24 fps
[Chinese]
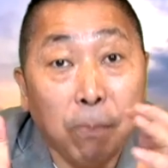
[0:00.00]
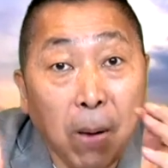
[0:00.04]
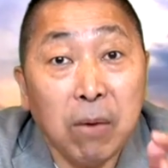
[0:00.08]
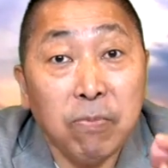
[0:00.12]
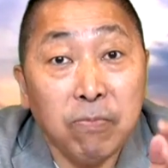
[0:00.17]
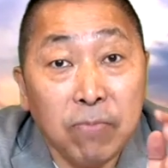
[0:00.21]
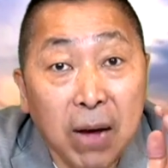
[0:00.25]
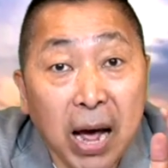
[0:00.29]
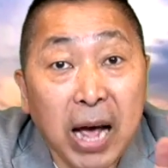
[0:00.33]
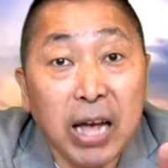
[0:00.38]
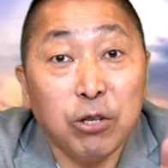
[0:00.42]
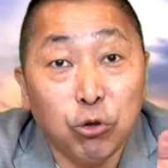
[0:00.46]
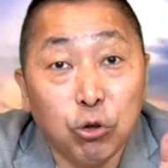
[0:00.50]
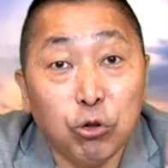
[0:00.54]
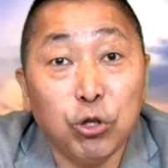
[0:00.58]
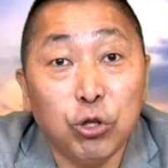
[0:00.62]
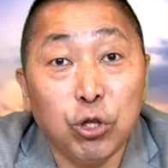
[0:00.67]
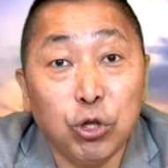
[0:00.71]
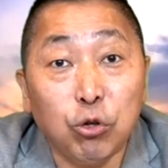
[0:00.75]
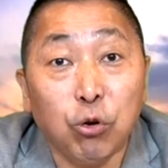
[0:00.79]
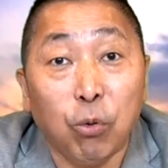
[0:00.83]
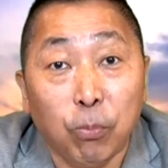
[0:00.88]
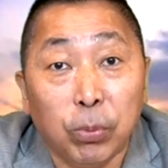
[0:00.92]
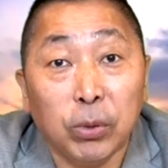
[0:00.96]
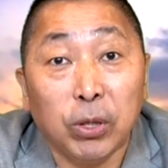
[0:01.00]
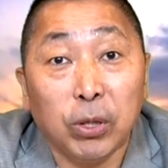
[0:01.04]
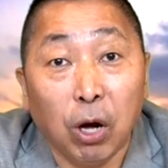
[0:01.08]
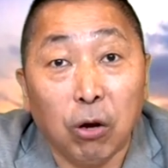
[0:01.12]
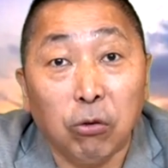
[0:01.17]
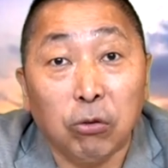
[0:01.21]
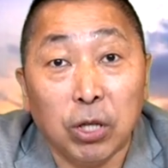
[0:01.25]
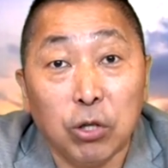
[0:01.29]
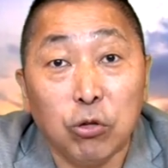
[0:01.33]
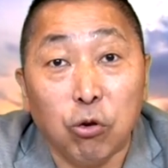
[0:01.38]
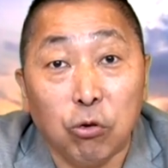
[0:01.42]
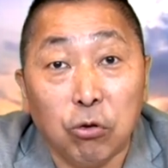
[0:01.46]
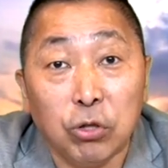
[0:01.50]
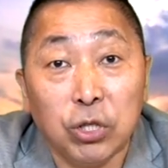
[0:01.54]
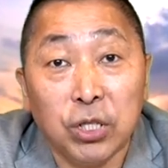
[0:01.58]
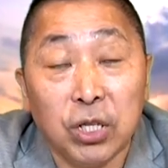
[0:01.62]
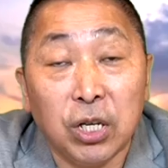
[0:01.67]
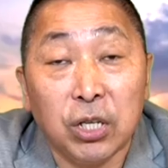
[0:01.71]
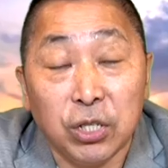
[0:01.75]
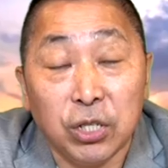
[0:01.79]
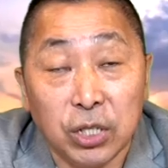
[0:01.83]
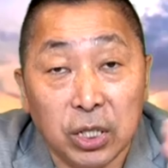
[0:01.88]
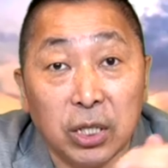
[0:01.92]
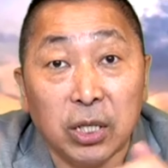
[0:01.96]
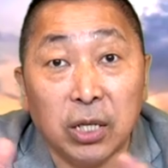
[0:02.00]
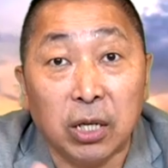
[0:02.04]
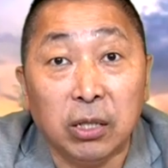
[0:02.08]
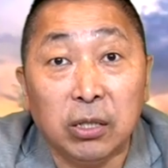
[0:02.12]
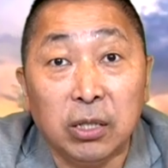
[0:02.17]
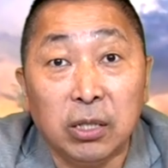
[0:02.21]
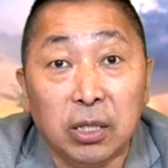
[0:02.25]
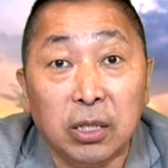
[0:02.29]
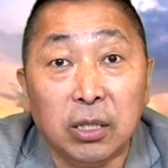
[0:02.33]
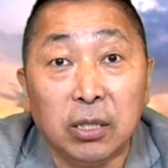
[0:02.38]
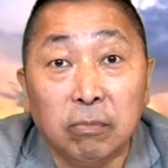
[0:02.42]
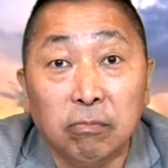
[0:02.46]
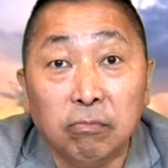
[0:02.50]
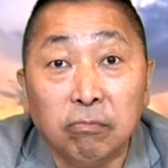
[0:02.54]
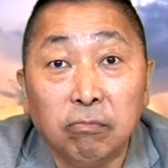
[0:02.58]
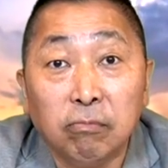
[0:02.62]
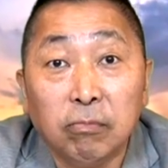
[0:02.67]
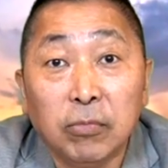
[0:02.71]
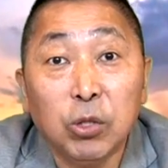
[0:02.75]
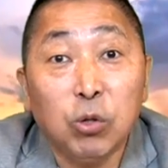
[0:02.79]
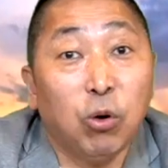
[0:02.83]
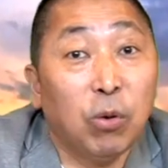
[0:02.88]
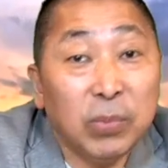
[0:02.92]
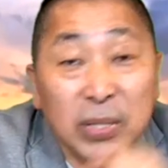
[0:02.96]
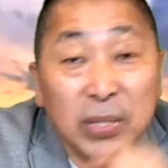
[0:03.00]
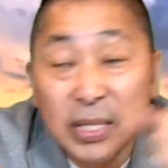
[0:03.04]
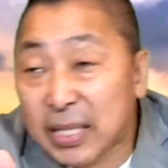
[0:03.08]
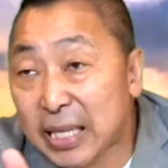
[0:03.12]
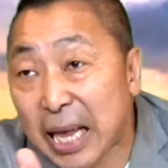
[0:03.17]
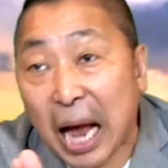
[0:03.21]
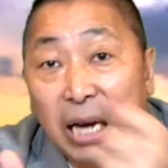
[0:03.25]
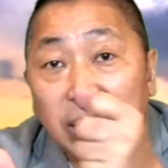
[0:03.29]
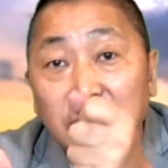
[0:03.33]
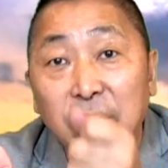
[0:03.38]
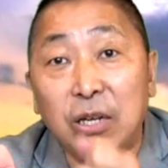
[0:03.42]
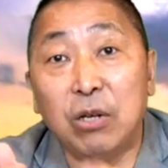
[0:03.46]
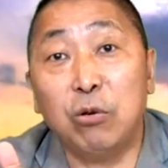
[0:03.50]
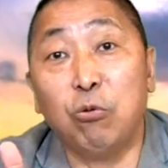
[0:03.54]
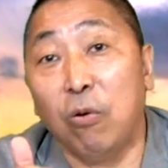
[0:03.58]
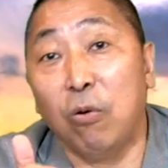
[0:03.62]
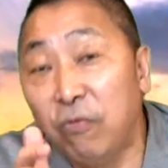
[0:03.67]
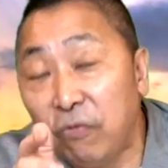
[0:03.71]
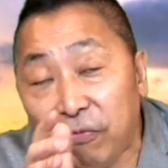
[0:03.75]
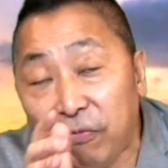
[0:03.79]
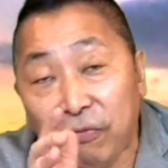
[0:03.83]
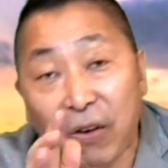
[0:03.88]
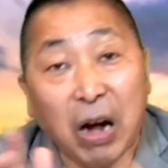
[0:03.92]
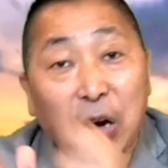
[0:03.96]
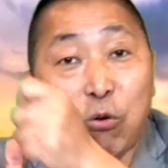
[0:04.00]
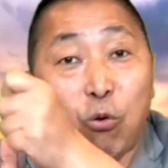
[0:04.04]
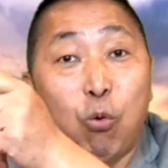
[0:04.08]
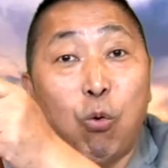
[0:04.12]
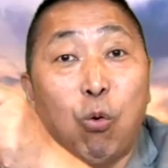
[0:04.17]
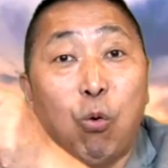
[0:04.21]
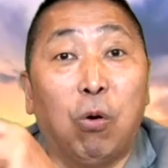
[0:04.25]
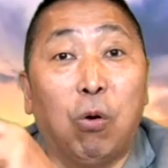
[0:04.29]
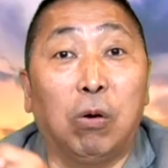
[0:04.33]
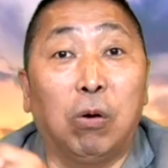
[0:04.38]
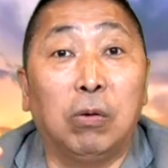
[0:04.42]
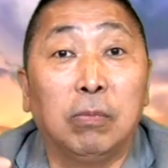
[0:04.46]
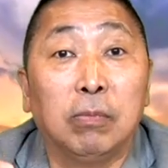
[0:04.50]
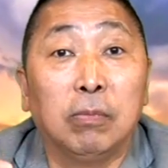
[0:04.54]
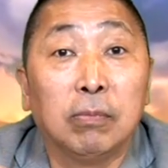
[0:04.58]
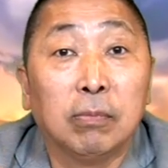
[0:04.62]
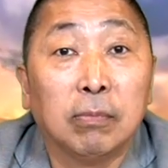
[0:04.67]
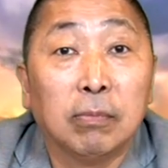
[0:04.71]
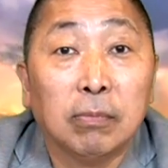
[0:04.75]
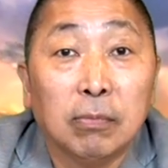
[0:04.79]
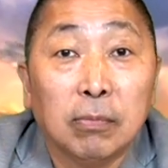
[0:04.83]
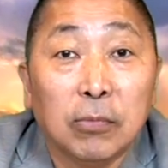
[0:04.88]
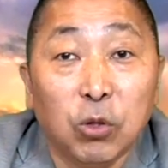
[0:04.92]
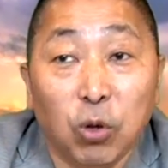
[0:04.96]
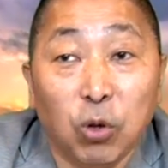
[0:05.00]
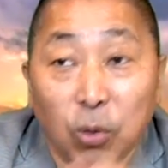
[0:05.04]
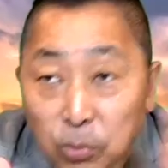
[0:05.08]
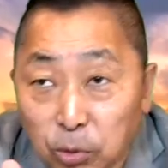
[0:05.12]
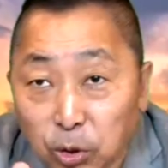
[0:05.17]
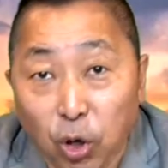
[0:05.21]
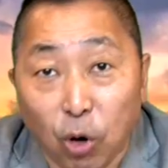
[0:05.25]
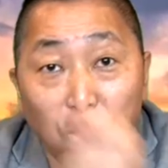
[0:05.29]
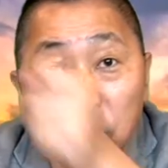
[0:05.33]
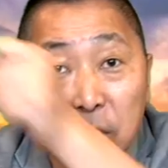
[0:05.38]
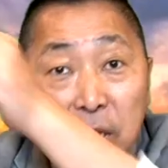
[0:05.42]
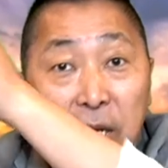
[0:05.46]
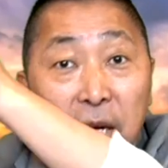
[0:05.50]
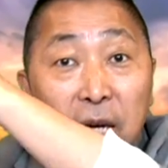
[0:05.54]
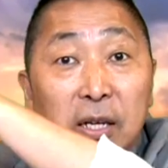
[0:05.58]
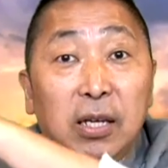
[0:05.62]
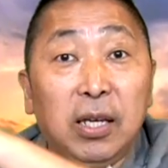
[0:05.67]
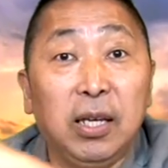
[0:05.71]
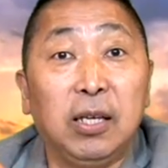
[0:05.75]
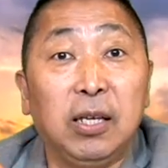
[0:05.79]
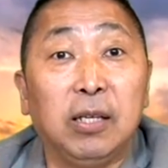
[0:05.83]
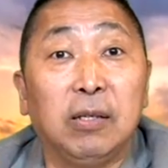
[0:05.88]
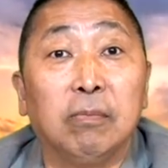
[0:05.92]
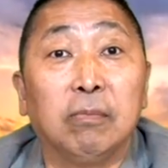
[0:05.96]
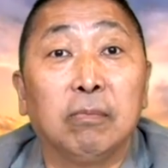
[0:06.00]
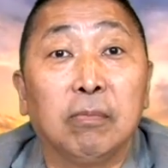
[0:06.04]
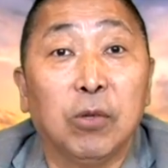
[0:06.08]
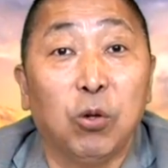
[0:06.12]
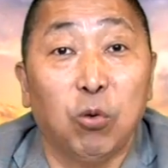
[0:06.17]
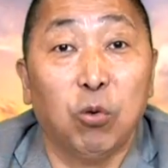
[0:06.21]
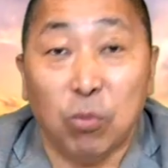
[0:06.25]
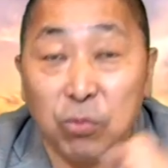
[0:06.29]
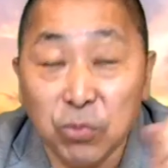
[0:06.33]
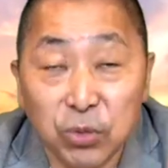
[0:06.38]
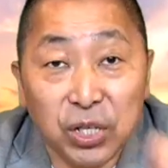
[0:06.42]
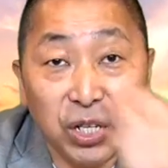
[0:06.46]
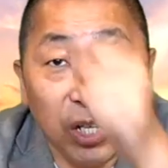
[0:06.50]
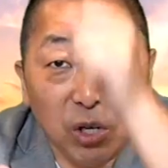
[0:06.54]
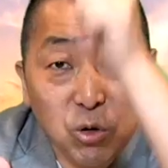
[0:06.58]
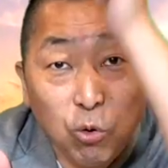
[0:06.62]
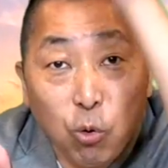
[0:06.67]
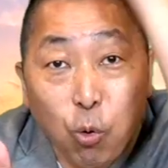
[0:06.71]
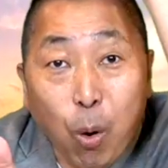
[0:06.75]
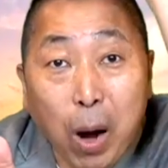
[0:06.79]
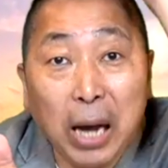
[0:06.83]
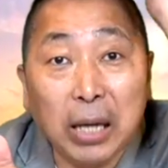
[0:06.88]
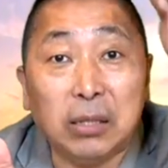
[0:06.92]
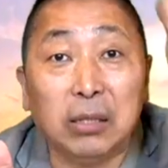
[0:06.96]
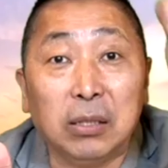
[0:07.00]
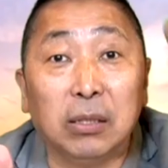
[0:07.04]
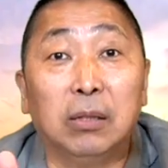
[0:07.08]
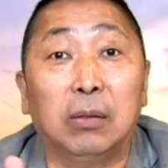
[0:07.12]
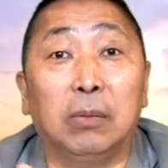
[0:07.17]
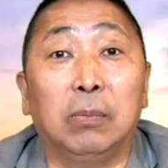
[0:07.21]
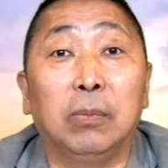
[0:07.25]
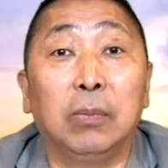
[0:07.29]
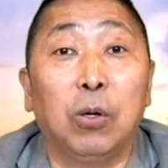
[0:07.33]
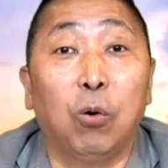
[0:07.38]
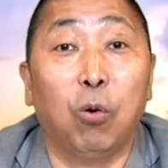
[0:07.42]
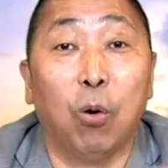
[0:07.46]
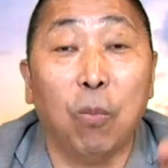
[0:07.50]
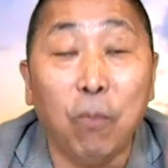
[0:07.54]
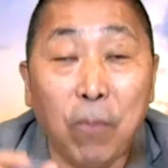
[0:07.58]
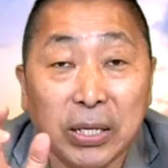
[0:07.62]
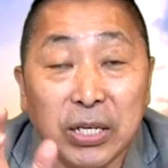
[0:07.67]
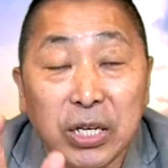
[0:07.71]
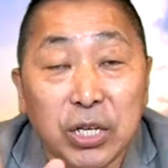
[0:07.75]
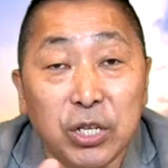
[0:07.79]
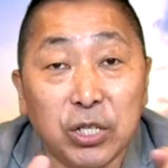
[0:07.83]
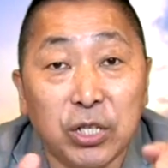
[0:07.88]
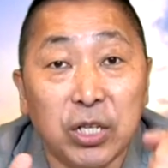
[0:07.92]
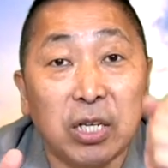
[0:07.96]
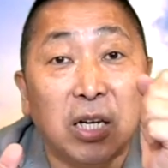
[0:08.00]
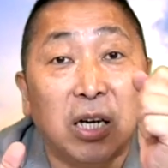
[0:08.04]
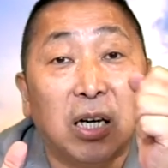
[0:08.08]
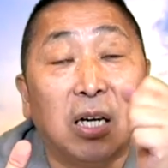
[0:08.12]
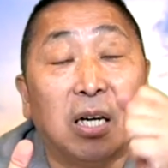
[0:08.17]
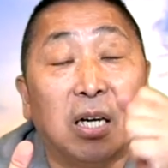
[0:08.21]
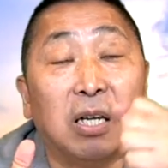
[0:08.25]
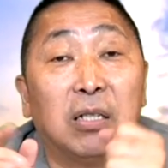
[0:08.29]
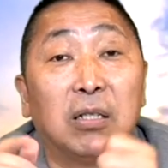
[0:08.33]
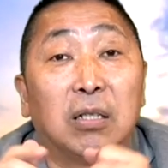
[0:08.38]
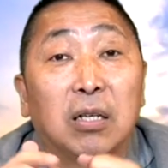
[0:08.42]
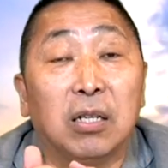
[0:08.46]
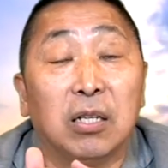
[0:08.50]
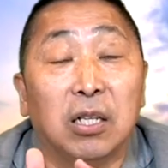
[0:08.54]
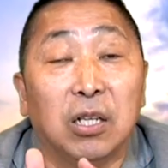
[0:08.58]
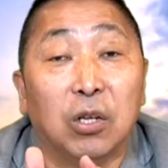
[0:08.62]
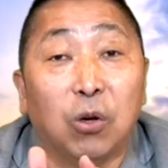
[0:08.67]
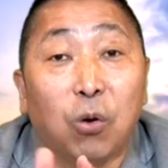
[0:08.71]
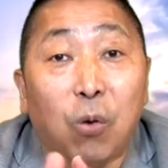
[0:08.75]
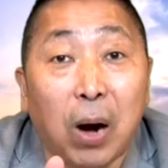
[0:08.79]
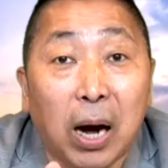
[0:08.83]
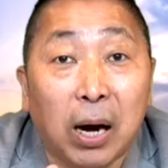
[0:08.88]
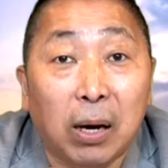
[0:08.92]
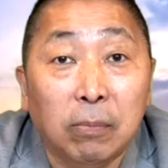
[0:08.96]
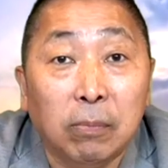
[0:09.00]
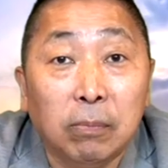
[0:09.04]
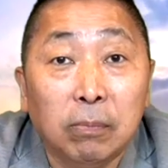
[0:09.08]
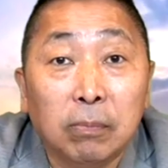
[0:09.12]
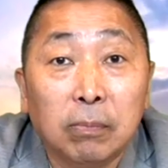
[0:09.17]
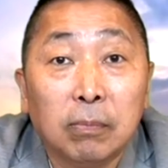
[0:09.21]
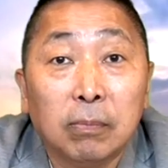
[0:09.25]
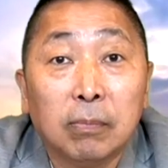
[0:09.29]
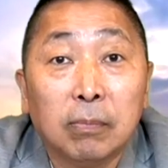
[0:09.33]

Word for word: 帮派就是一种不道德勇气的集合体。我们杀人，我们放火，我们都可以。我们是一挂的，我们把这件事情合合理化。